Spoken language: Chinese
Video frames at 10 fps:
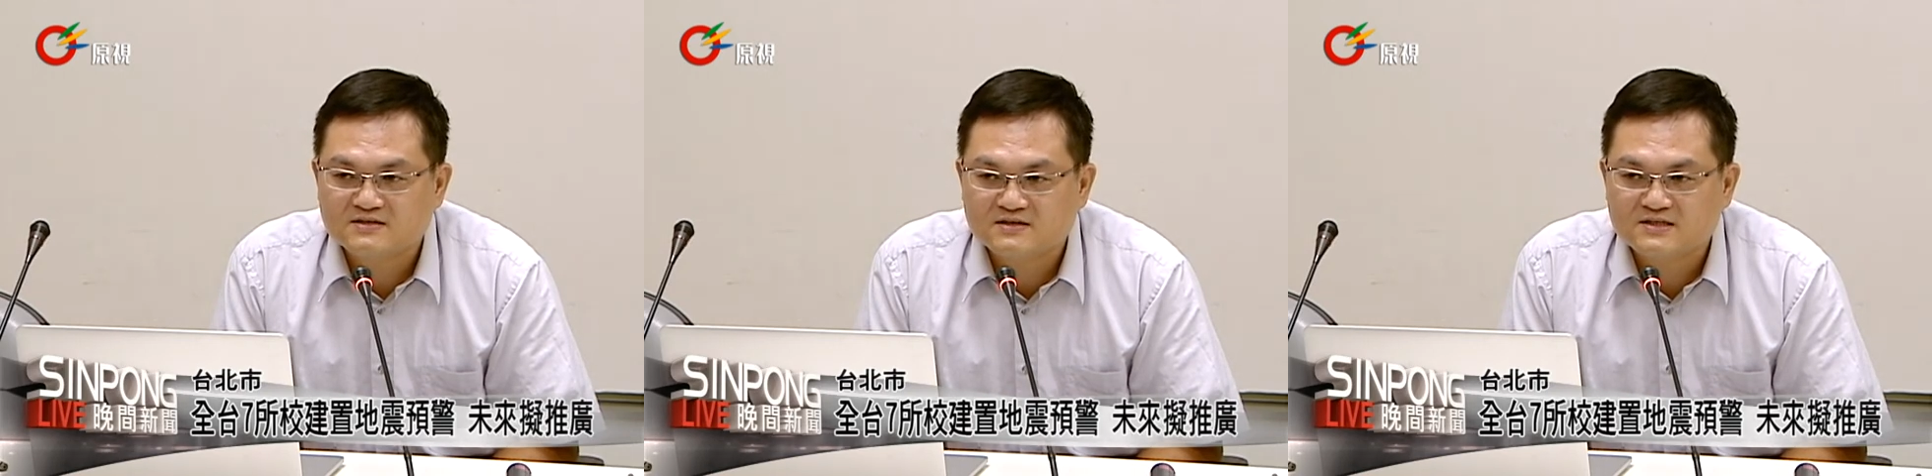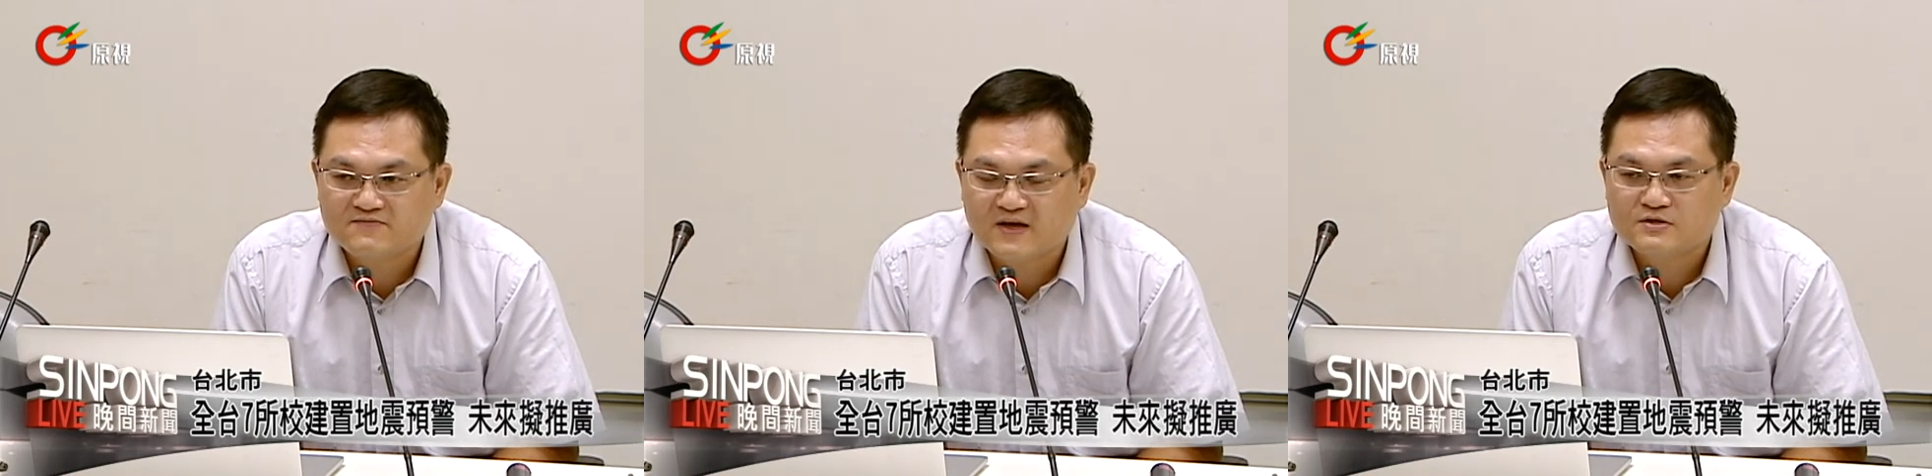制
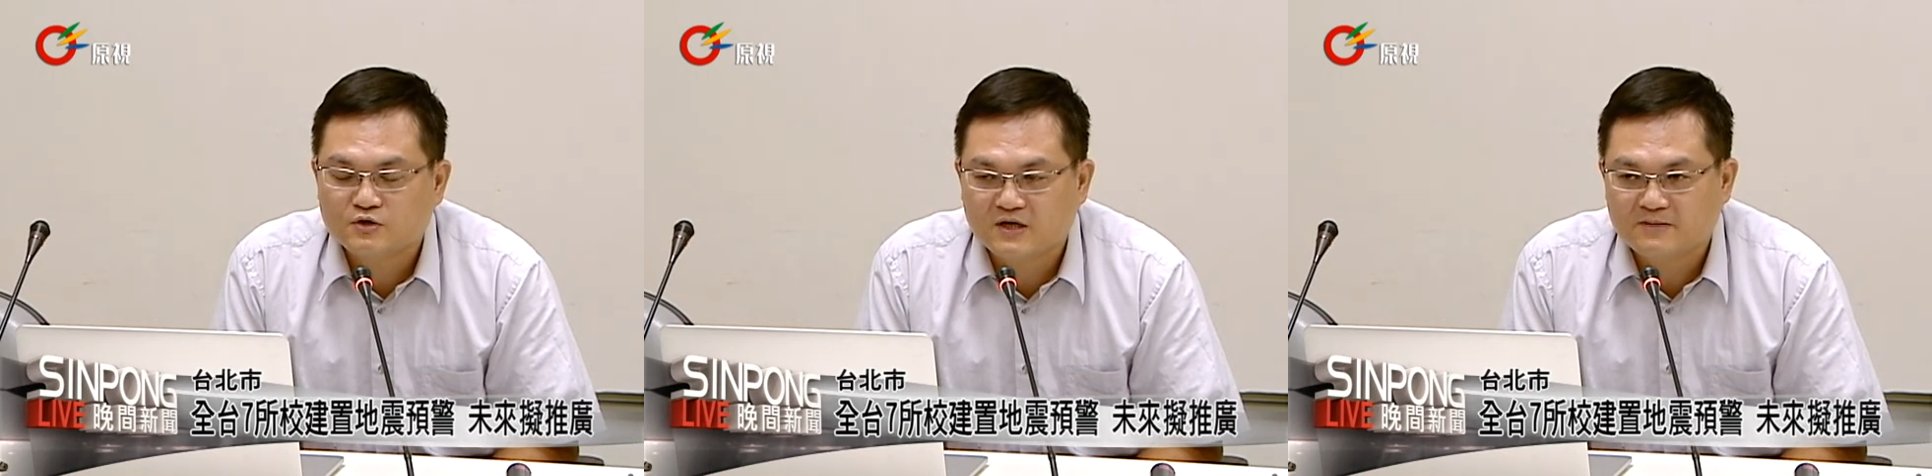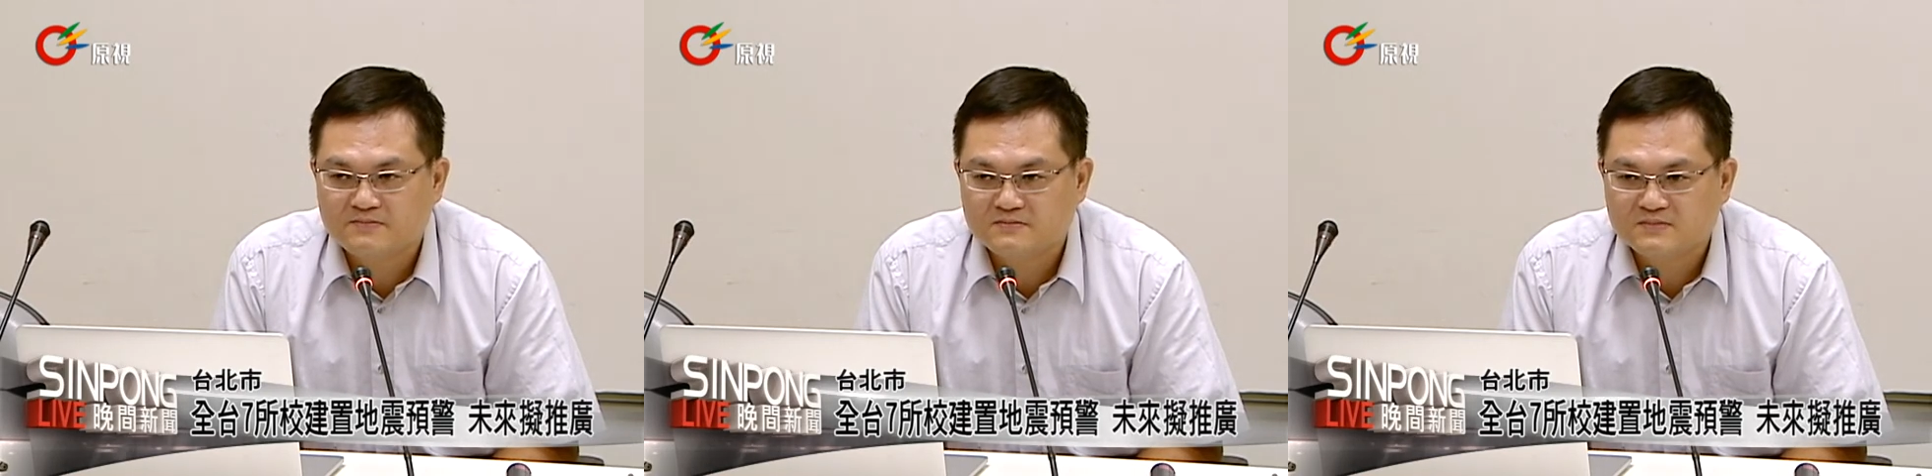经费就可
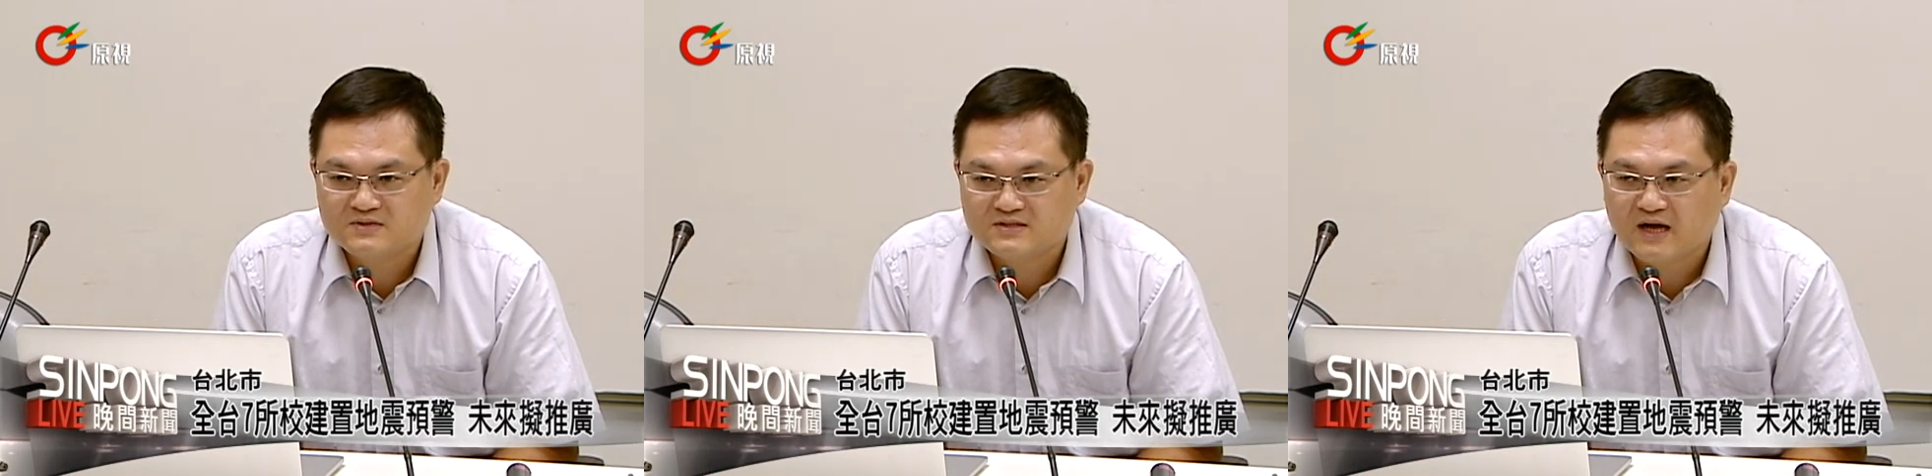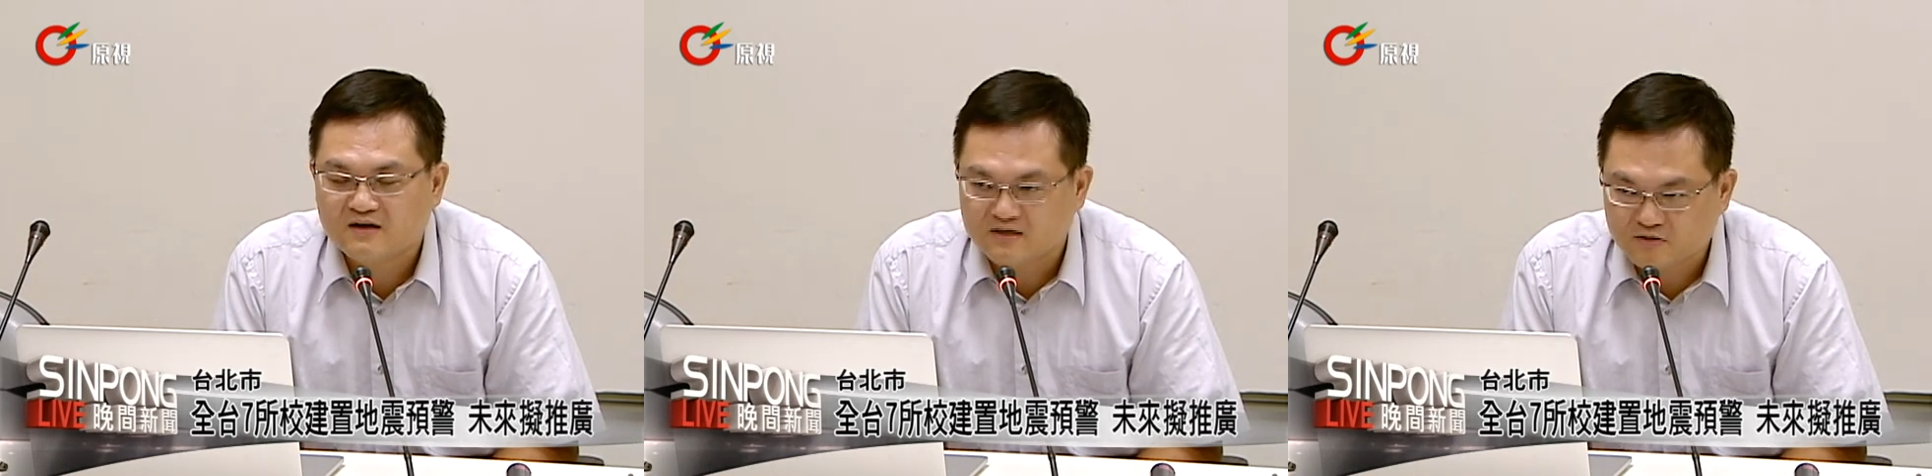以
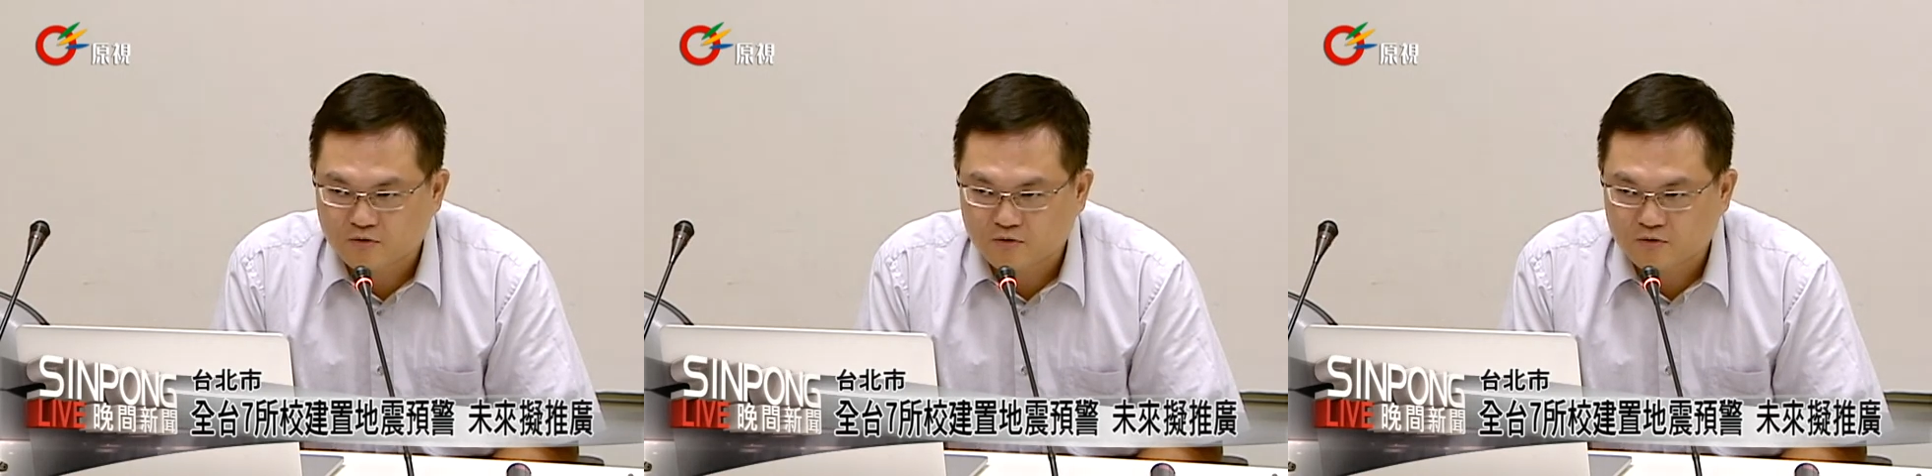当很